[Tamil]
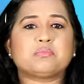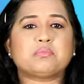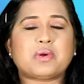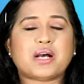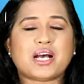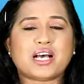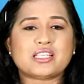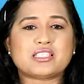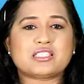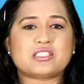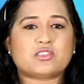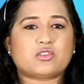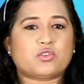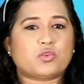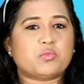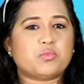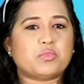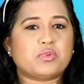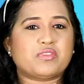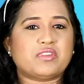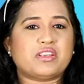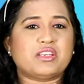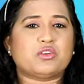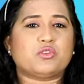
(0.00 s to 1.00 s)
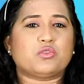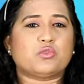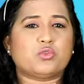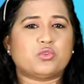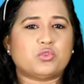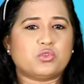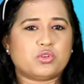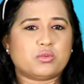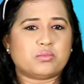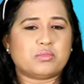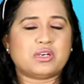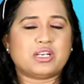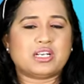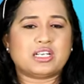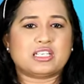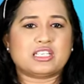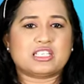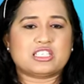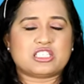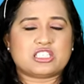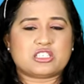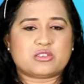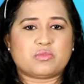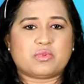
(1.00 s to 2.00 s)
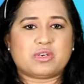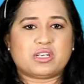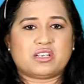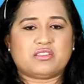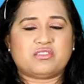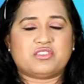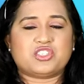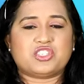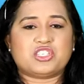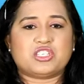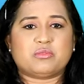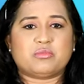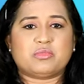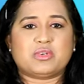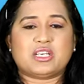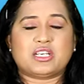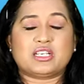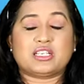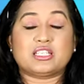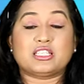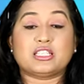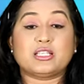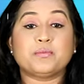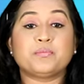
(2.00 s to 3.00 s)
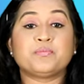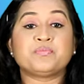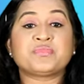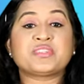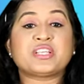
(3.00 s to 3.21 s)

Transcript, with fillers: பாஸ்ட் ரொம்பவே கொடூரமான கஷ்டமான விஷயமா இருக்குது